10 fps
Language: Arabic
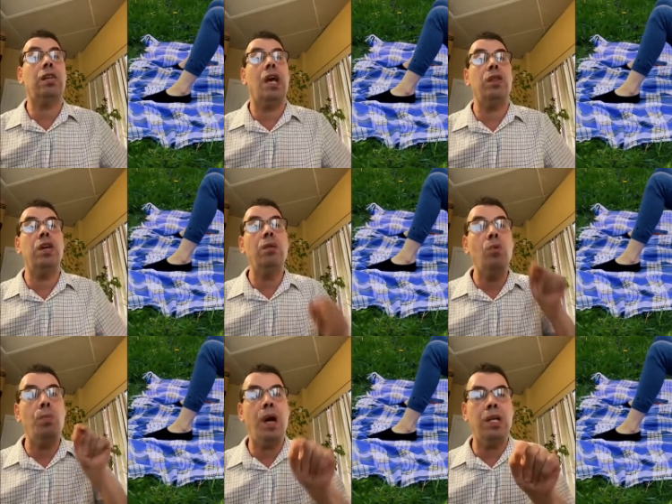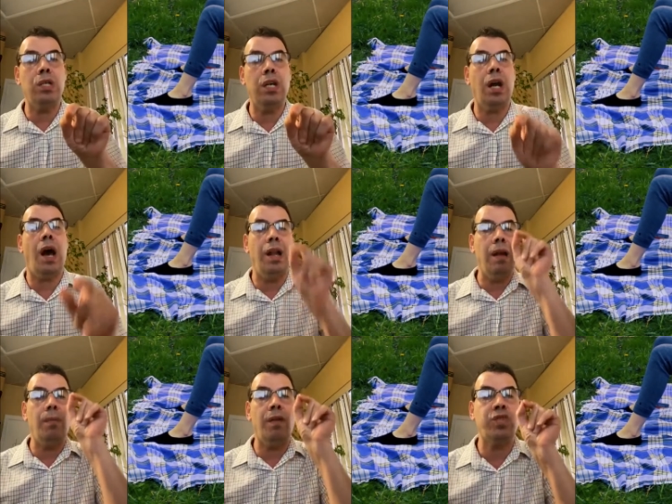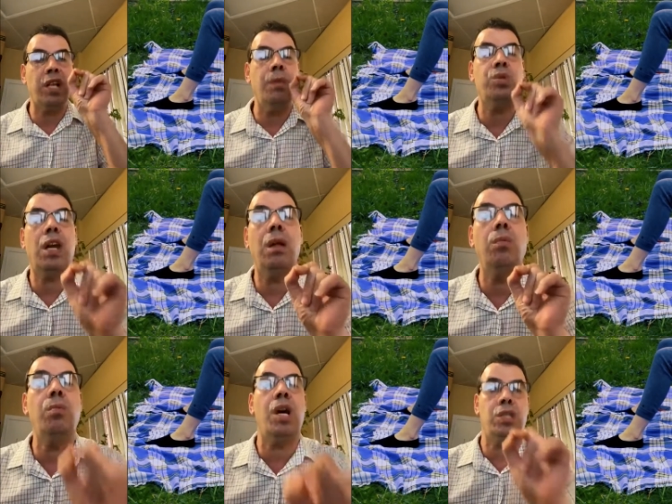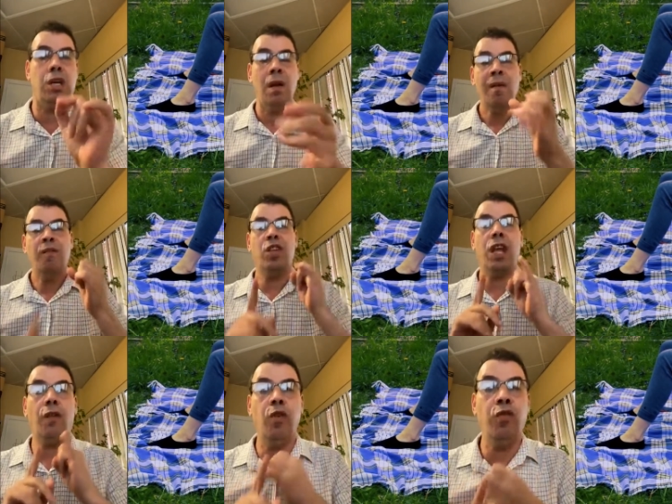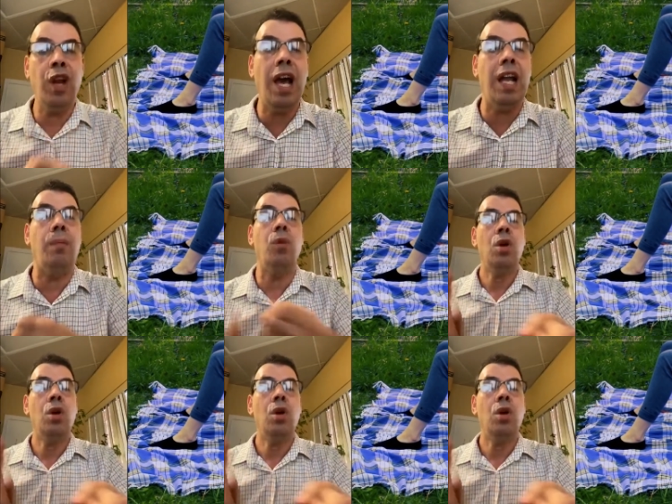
تأثير مباشر على المفصل بشكل مباشر في تخفيف الألم